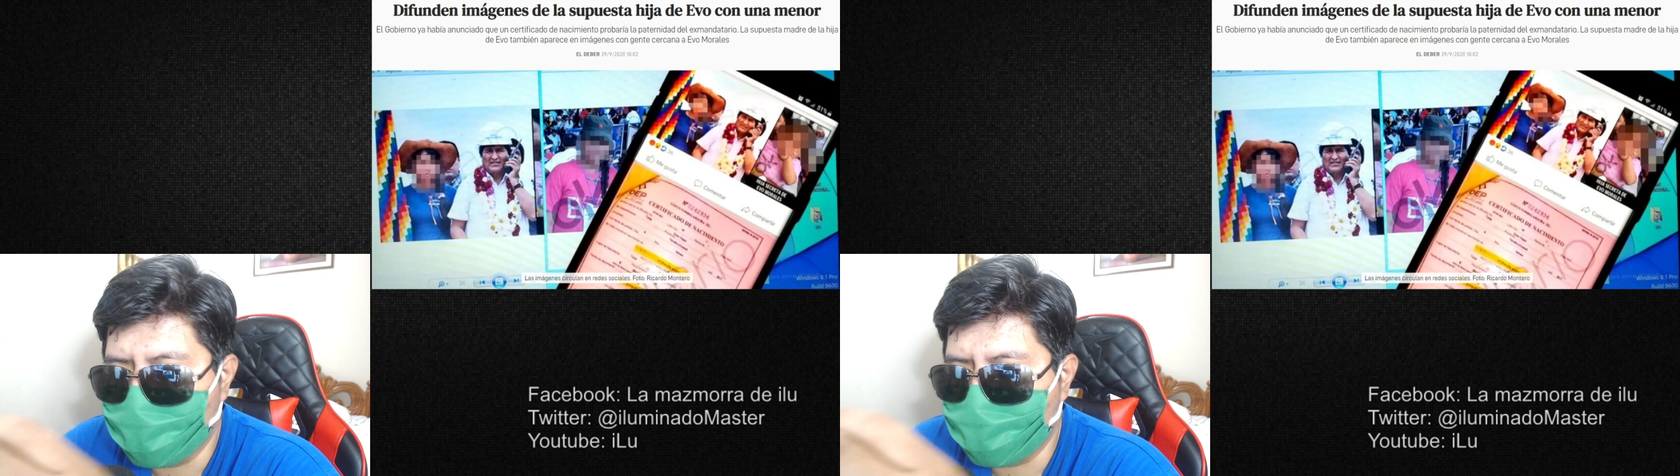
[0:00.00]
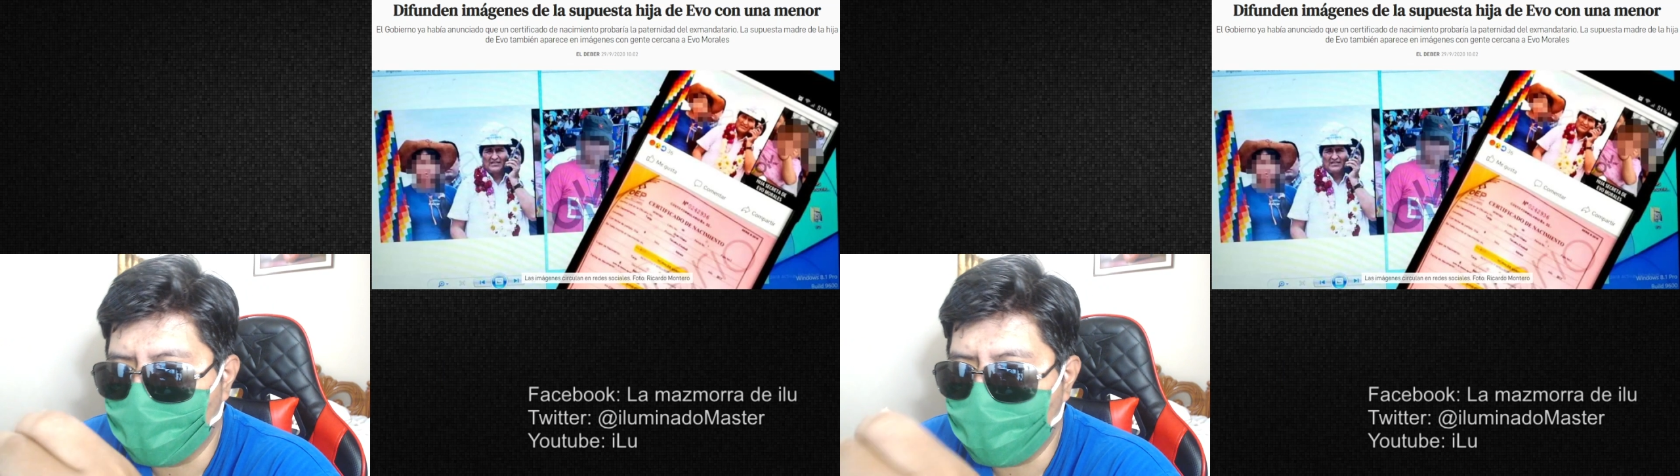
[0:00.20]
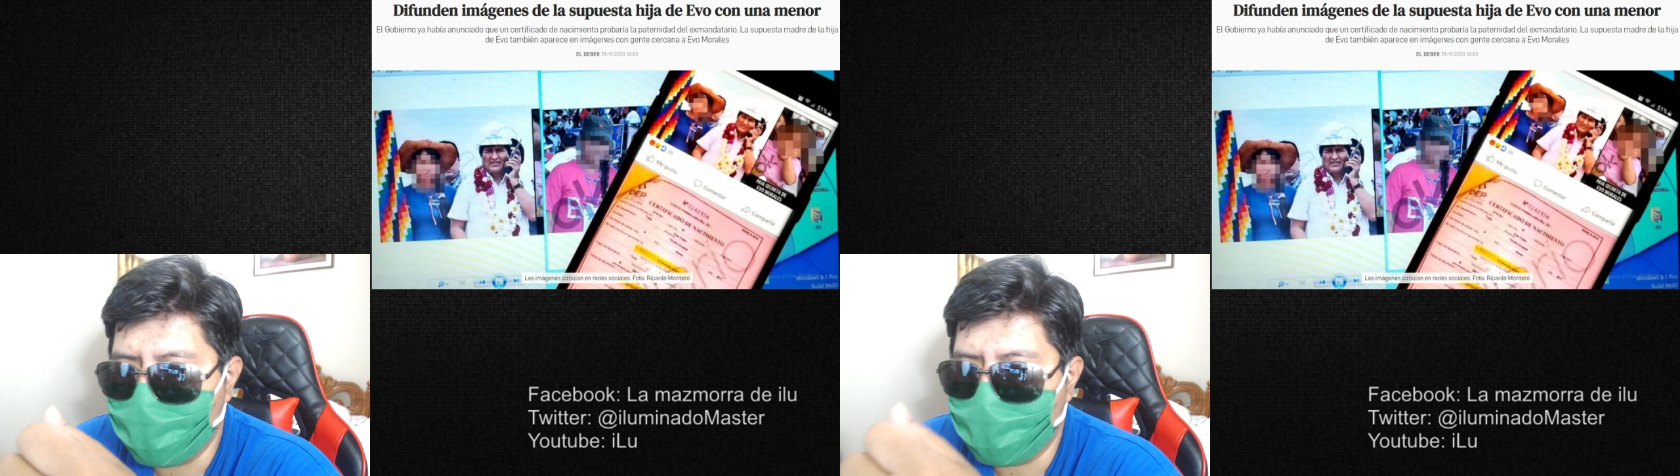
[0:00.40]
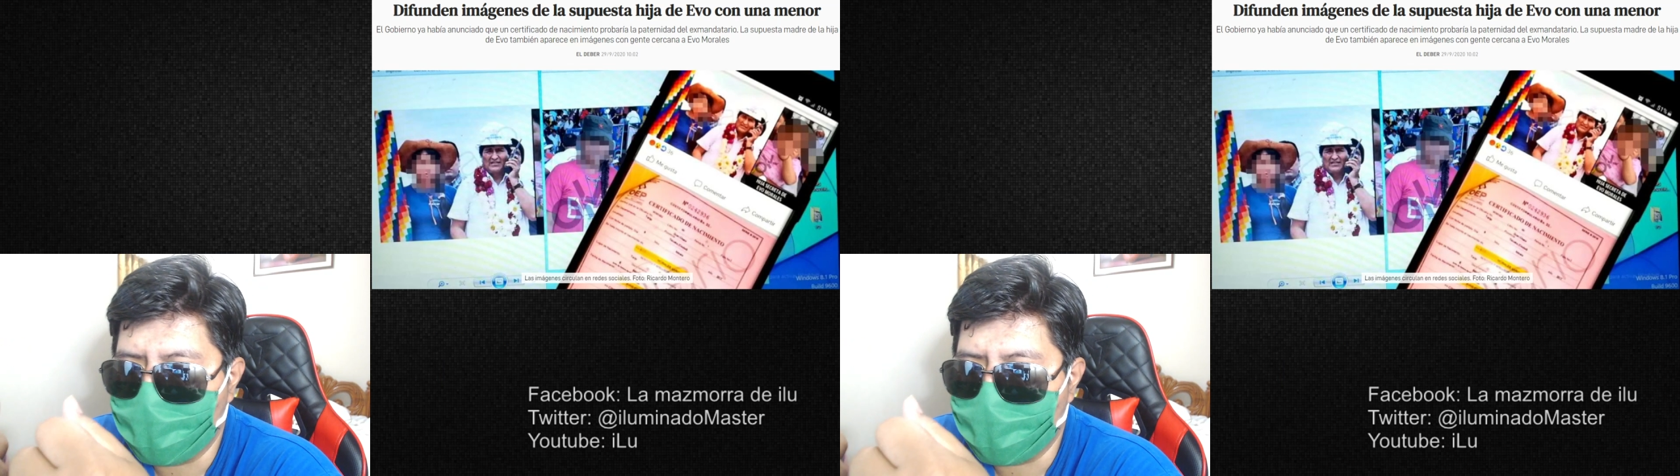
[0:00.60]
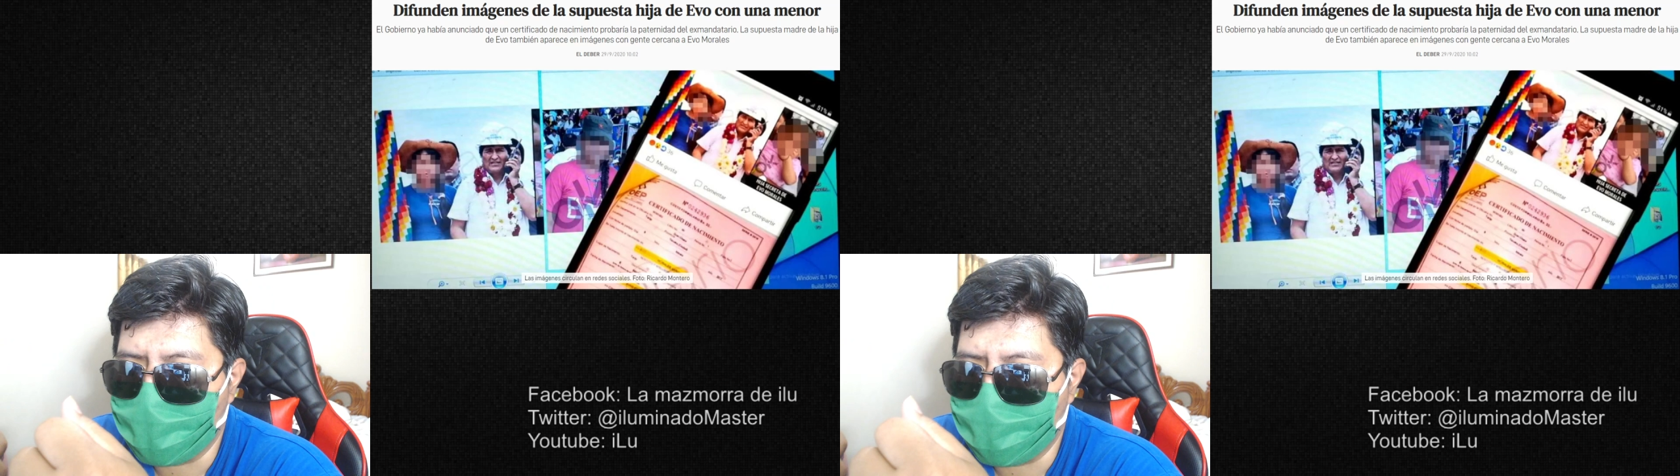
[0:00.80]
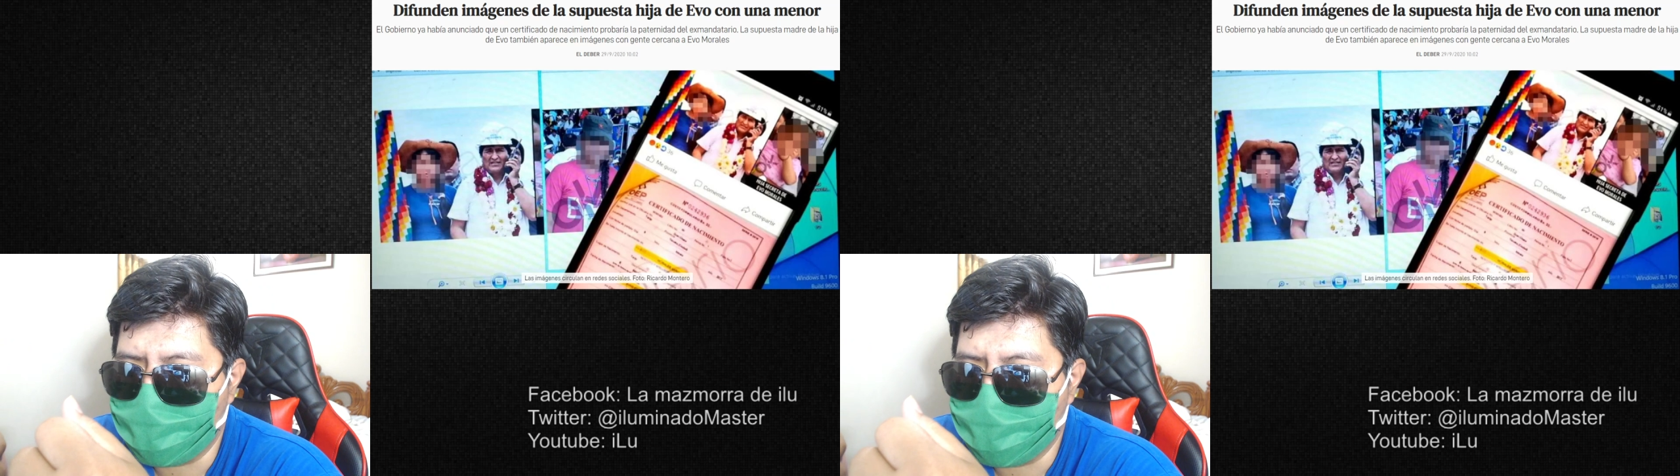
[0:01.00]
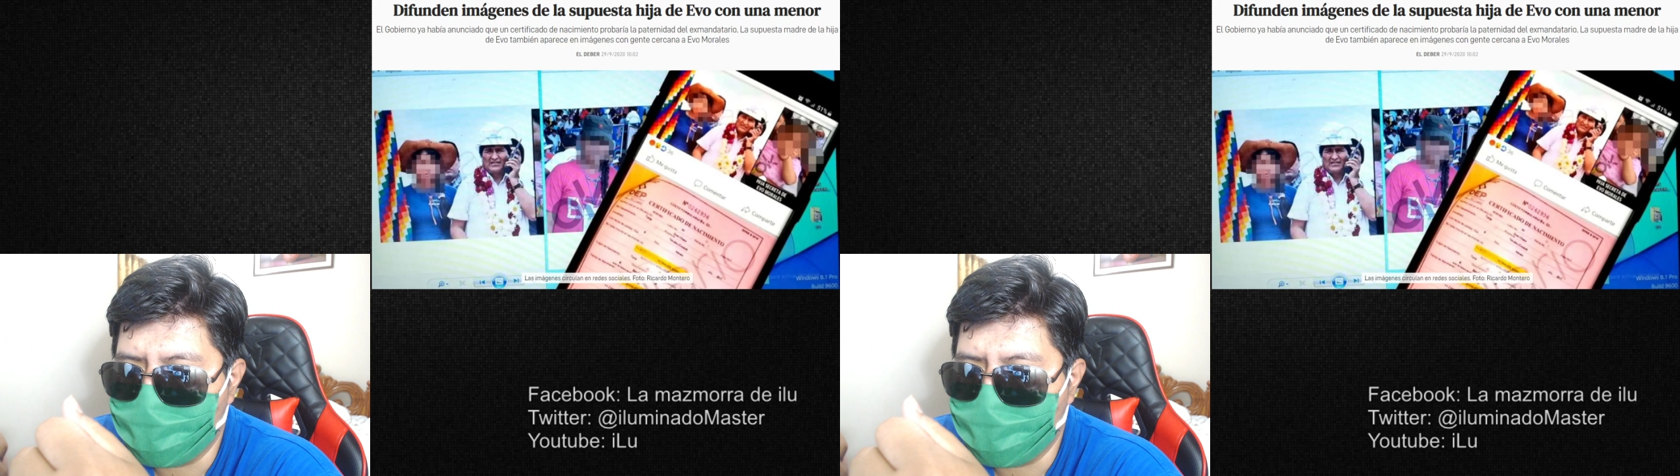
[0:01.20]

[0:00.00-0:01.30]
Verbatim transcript: o em,